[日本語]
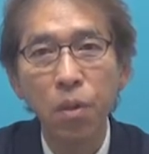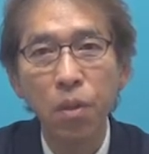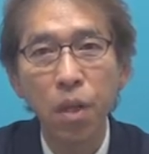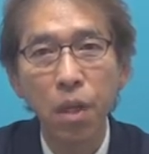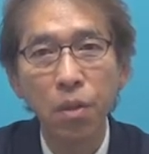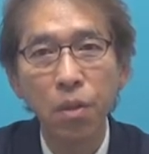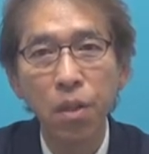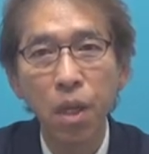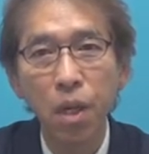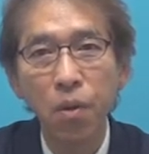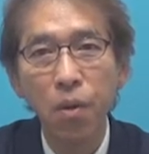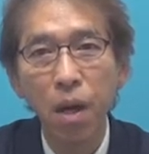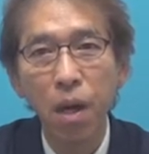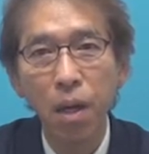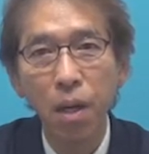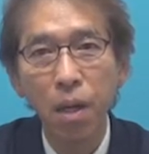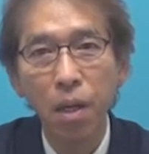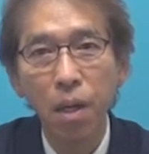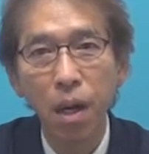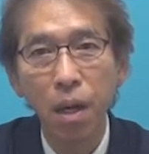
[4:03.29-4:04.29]
作成
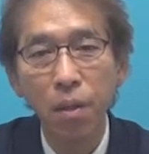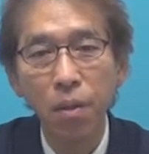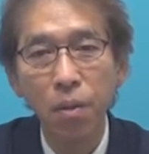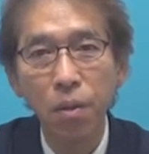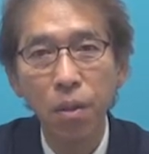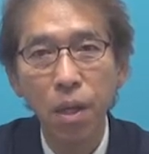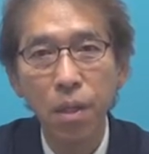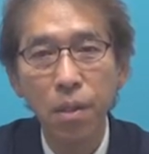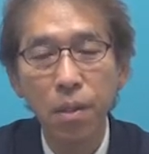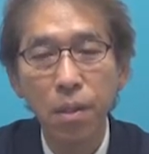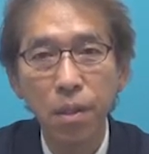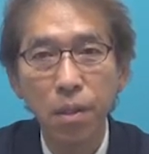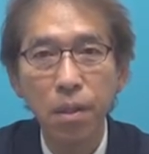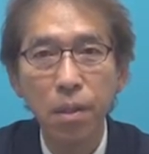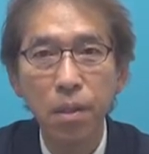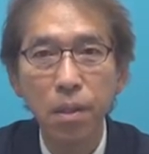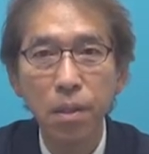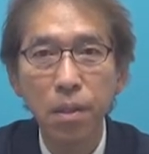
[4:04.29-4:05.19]
は完了です。